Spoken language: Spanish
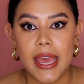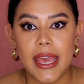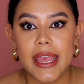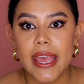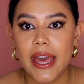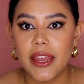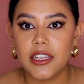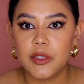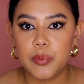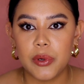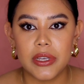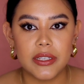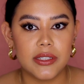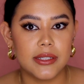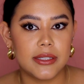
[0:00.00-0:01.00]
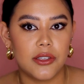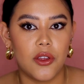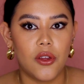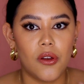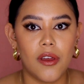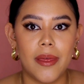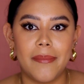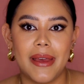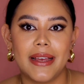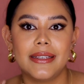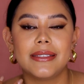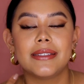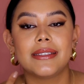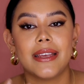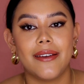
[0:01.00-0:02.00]
Y ya después todo lo
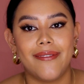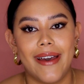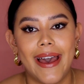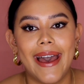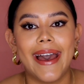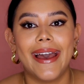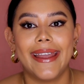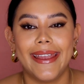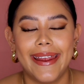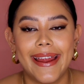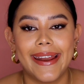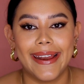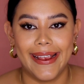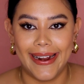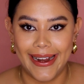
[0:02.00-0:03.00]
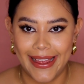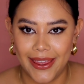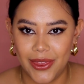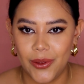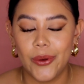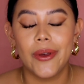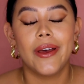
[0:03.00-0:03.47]
demás se va a ir arreglando.